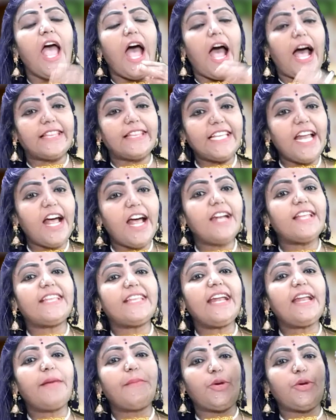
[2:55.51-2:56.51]

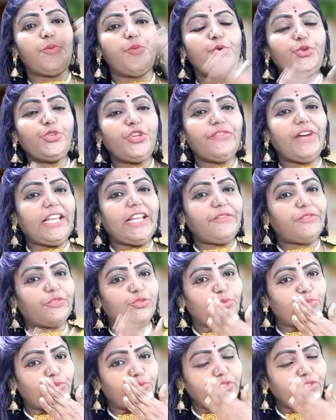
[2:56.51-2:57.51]
அதனாலதான் நமக்கு மூட்டு வலி
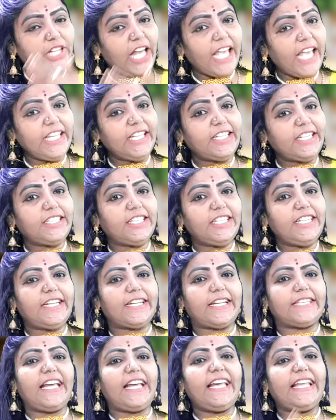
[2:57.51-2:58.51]
உண்டா
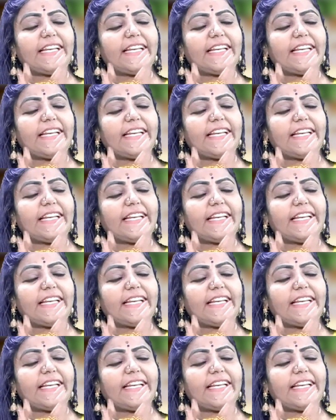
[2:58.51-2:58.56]
இருக்குதுன்றத